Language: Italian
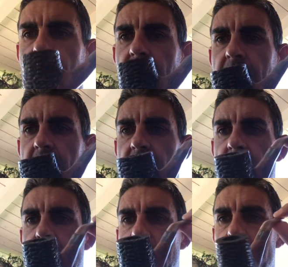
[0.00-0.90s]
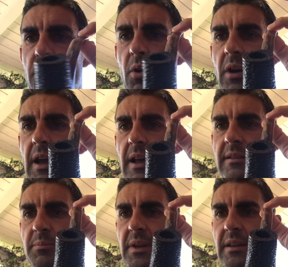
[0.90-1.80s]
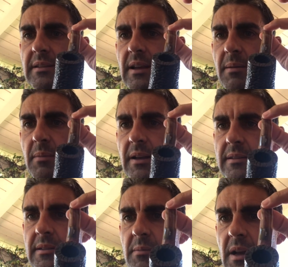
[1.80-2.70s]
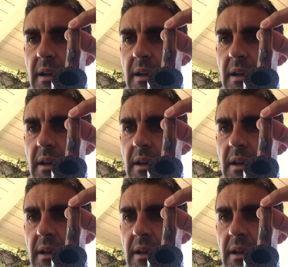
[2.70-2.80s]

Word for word: che poca spesa, massima